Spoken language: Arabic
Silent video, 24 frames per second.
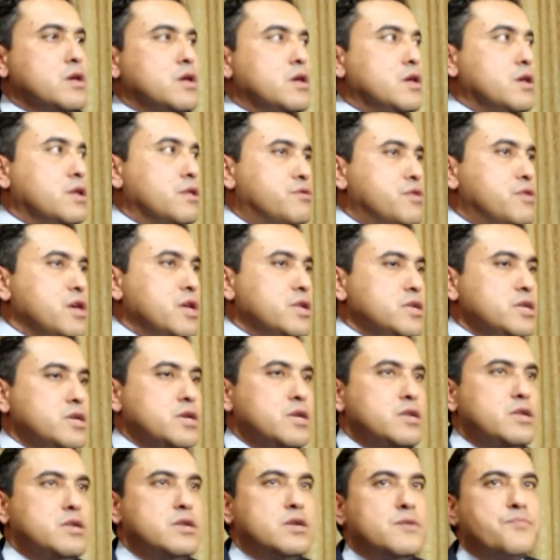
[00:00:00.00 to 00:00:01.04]
آه
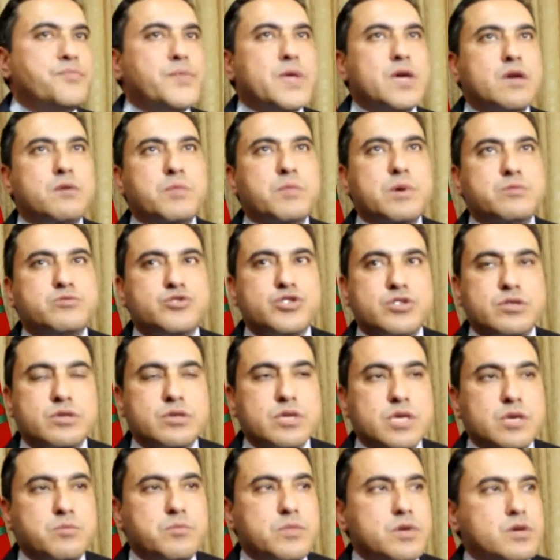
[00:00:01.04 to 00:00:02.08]
ثانيا ما مش
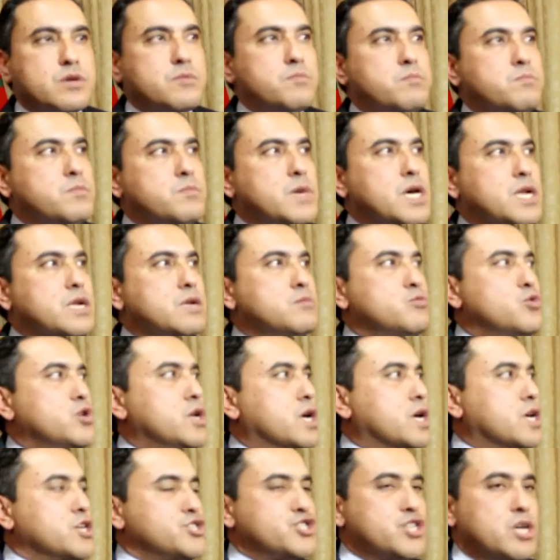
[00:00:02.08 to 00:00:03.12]
زريم مره
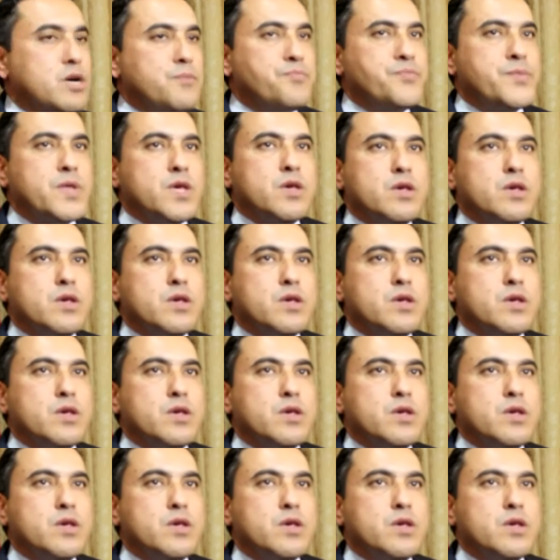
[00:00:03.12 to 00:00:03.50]
المناقشه